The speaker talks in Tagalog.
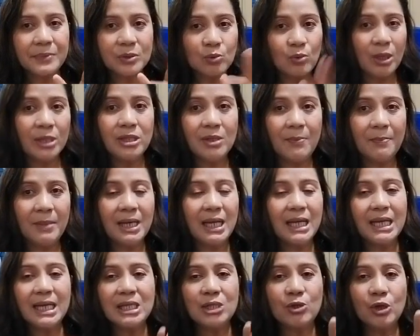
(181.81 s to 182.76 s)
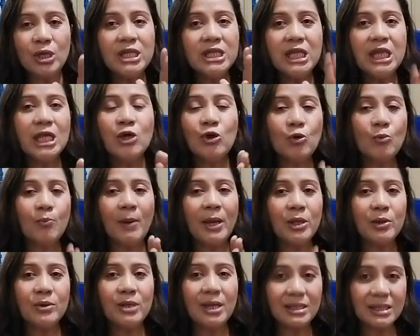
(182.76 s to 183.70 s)
tulad ng binanggit ko, hindi ko pa
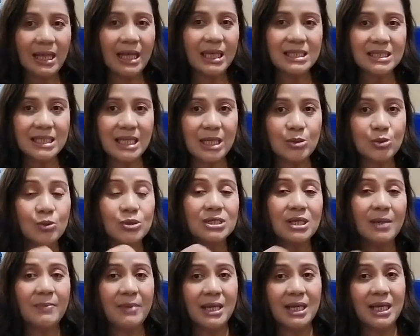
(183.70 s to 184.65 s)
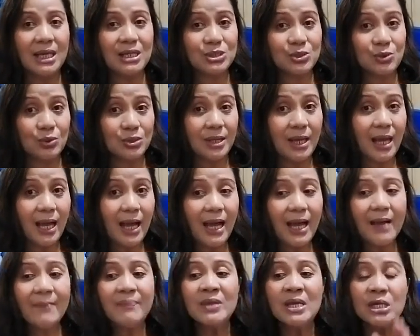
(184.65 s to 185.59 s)
yun na-testing doon sa baking soda
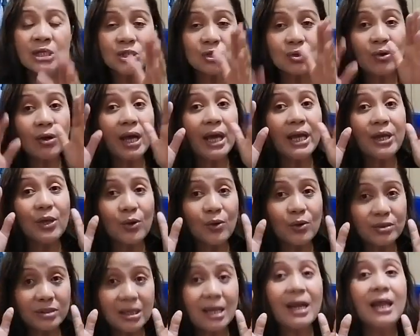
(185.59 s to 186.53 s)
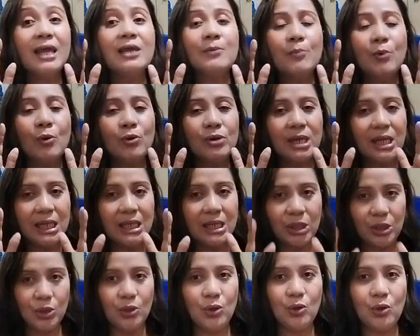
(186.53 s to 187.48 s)
ha. So kayo, try po
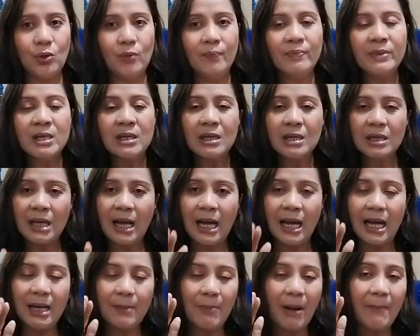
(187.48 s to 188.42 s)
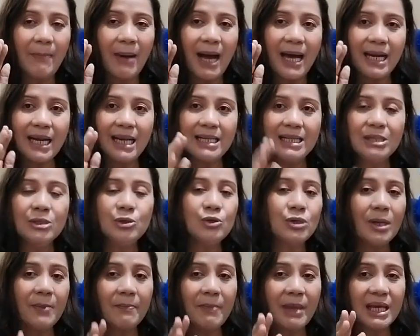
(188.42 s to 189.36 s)
ninyo. Uh, babaran ninyo
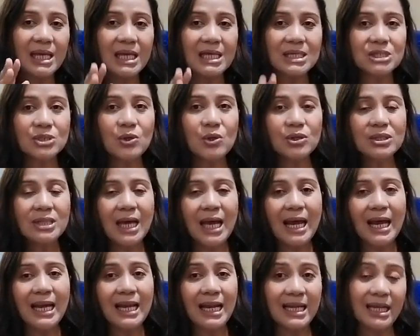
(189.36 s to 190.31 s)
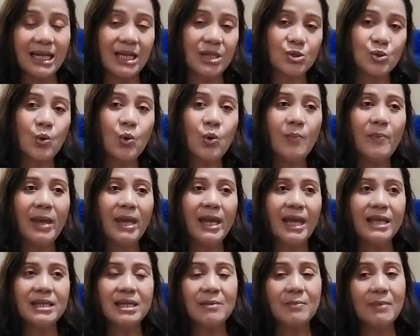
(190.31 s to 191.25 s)
ng baking soda, lagyan ng
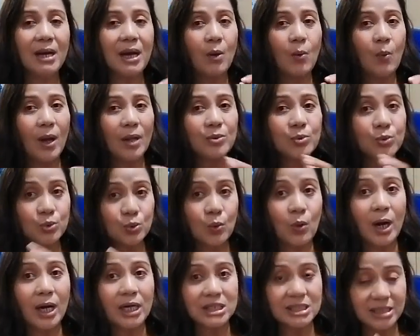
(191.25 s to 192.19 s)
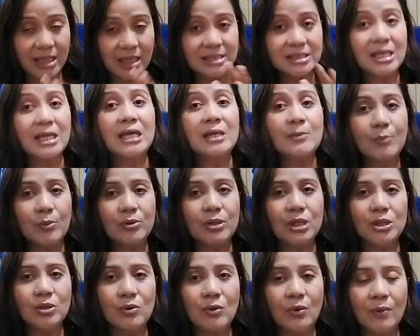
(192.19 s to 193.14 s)
tubig, and then mga 1 to 2 hours tastingin po
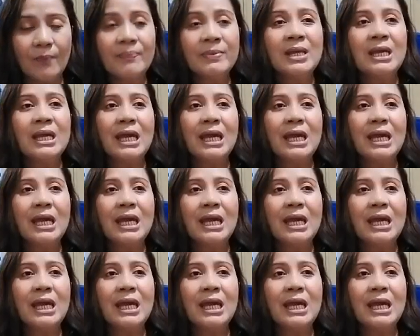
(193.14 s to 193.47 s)
ninyo.